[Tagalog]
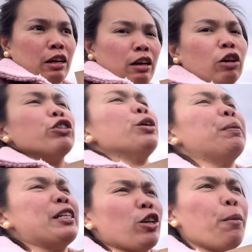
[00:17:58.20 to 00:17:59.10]
Could you
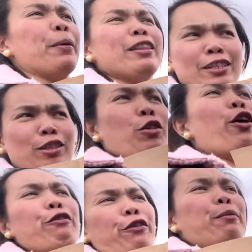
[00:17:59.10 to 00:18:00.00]
please open this
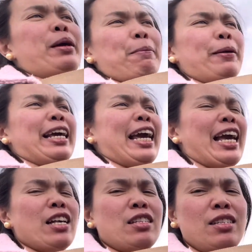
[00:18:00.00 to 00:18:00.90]
door for me,
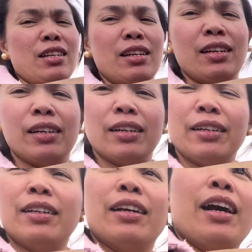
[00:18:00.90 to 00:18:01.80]
please?
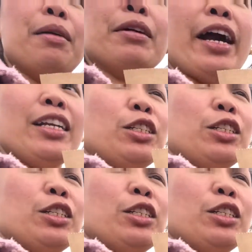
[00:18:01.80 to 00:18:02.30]
I'm going to